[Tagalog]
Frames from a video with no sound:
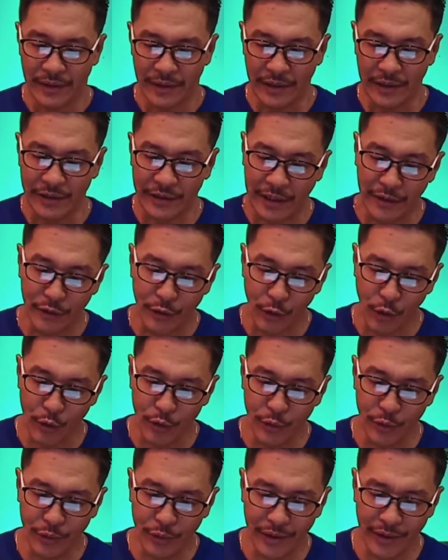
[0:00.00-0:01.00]
It can
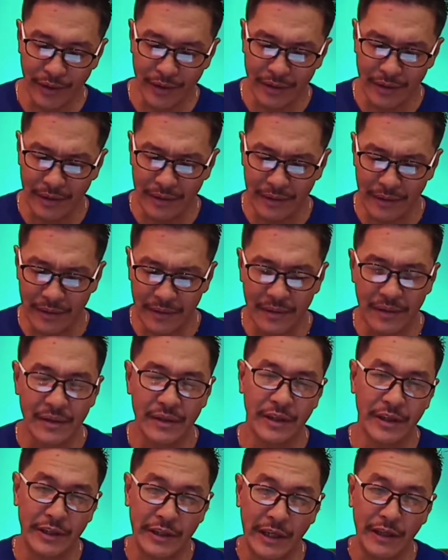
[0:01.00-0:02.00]
draw you near,
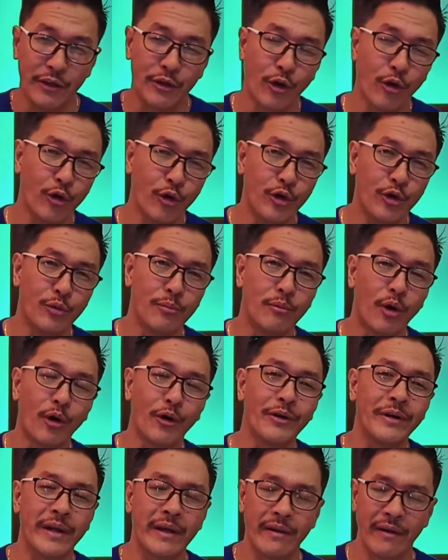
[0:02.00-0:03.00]
it can draw you
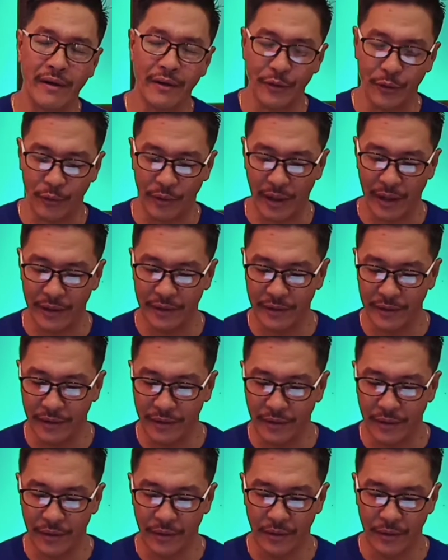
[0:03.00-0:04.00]
more nearer to God
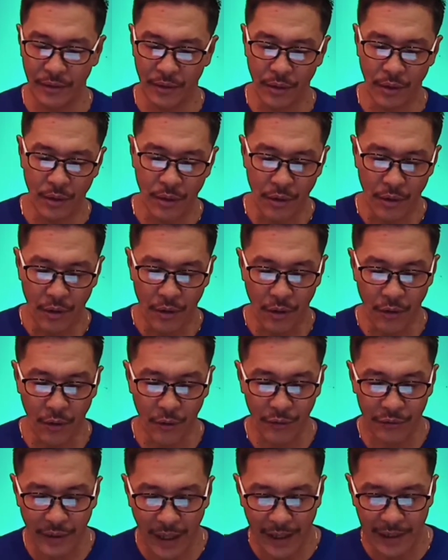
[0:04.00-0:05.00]

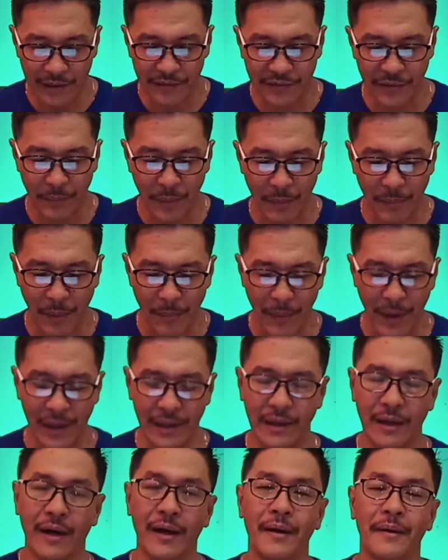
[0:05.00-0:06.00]
or dahil sa
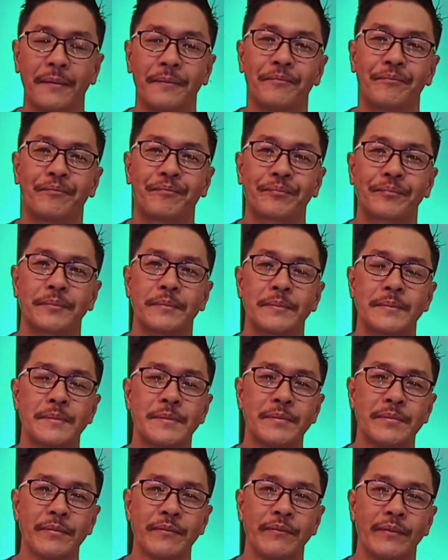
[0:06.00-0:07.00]
pagpapala,
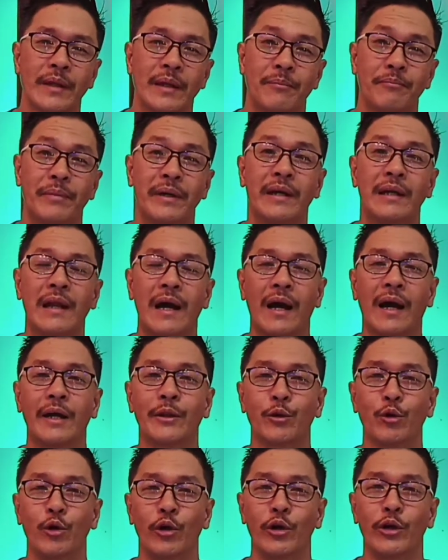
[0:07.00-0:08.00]
bigla
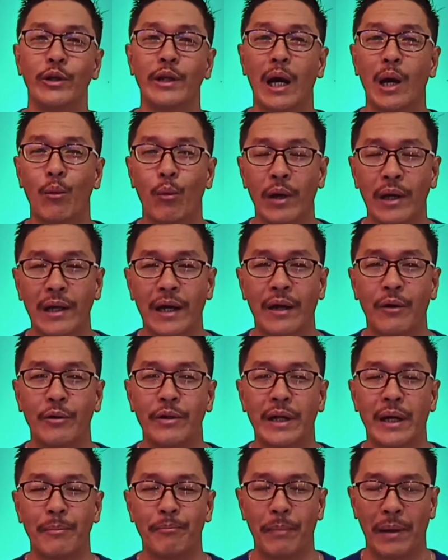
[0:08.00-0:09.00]
ka tuloy
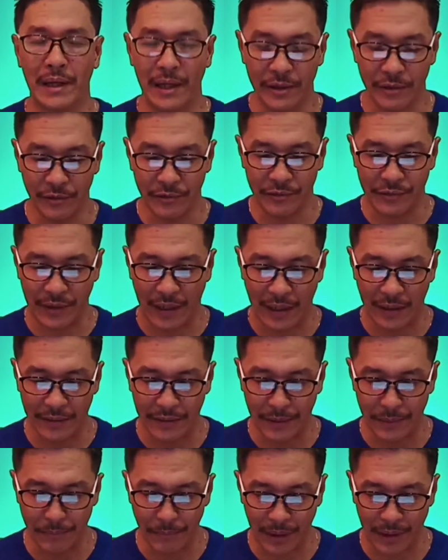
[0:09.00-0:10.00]
nawala o napalayo sa
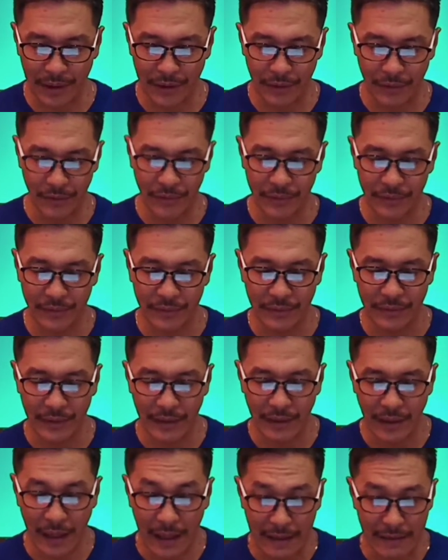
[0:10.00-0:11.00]
ating Panginoon.
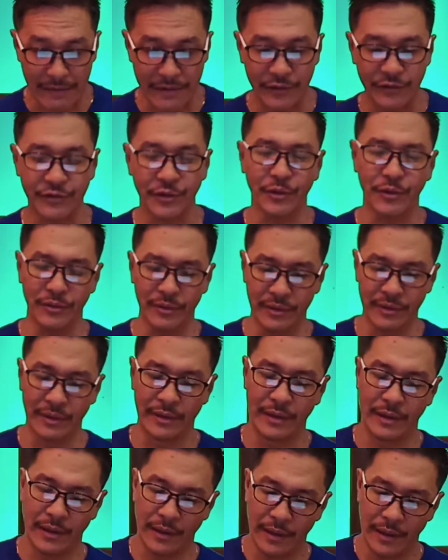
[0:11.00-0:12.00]
Ang reason
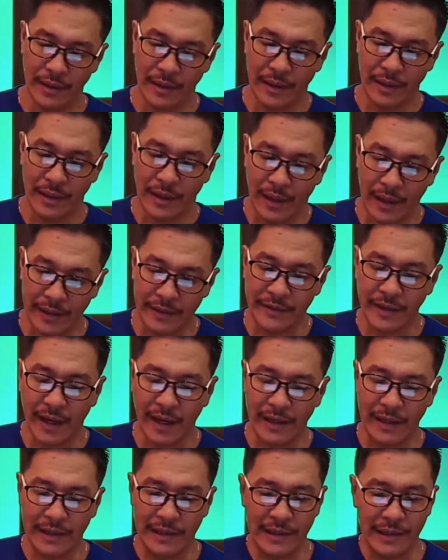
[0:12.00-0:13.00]
ay
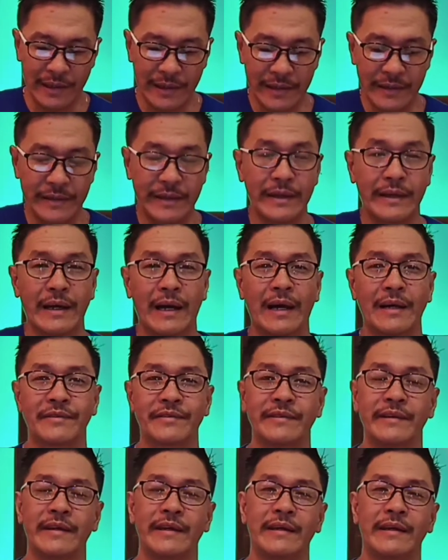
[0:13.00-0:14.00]
dahil hindi ka
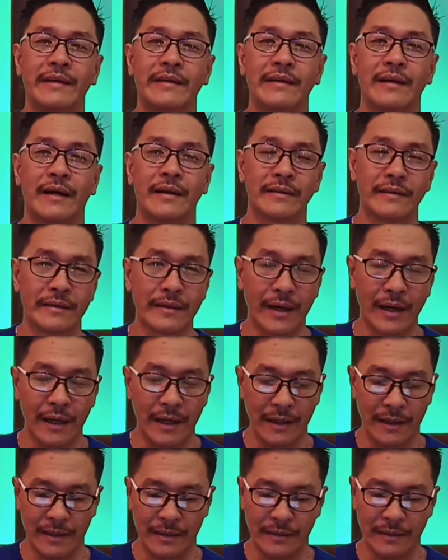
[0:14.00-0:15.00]
kasi
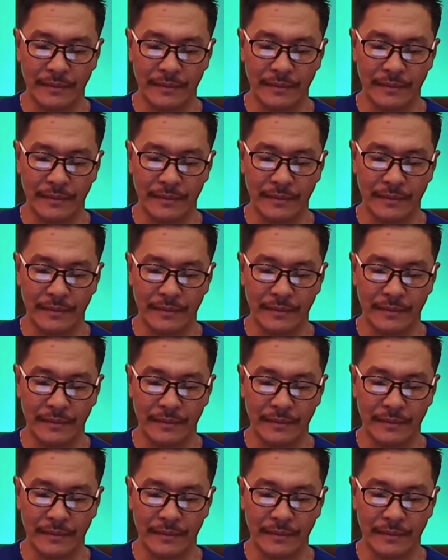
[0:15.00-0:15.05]
handa